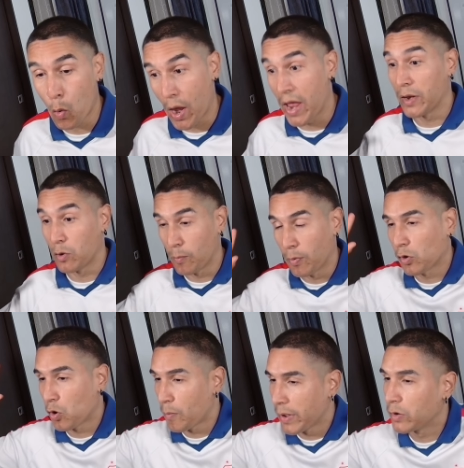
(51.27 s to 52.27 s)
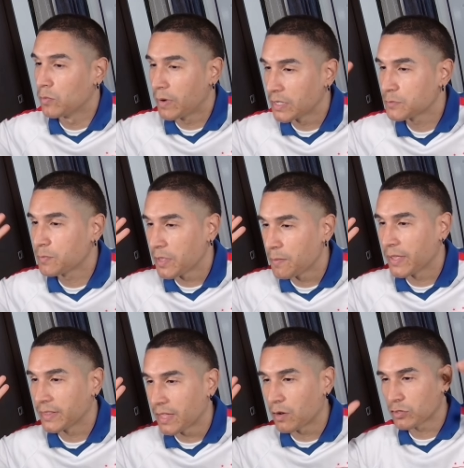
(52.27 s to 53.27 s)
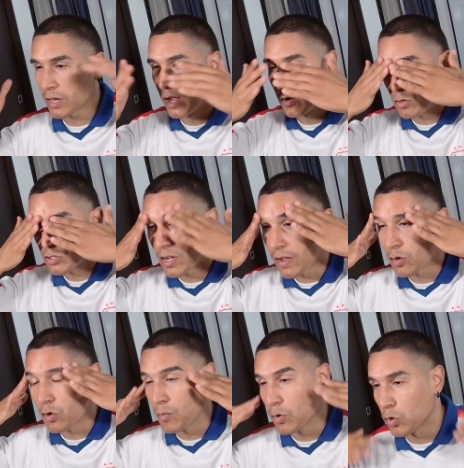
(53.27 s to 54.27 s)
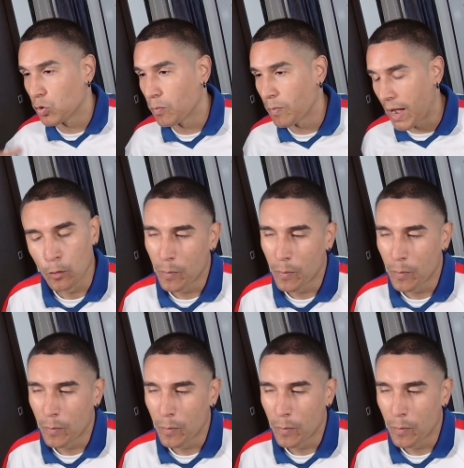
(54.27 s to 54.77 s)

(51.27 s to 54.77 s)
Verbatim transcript: bueno, por lo menos va a experimentar otra cosa, a ver cómo nos va.